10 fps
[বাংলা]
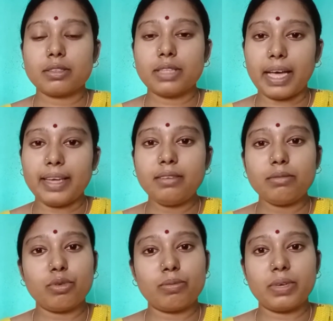তাই
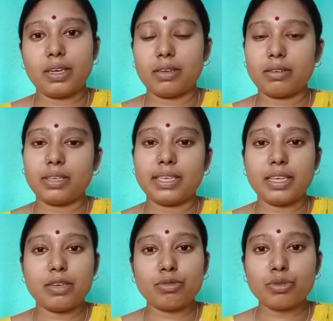তোমরা এটা
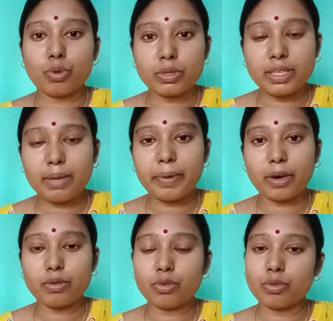ইউজ করতেই
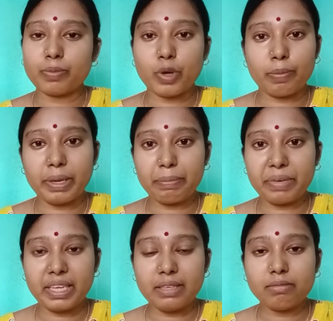পারো কোনো প্রবলেম
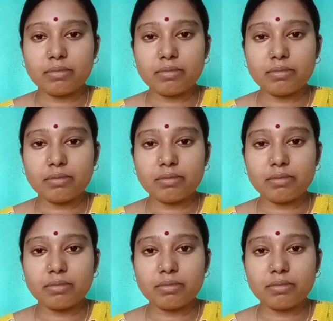নেই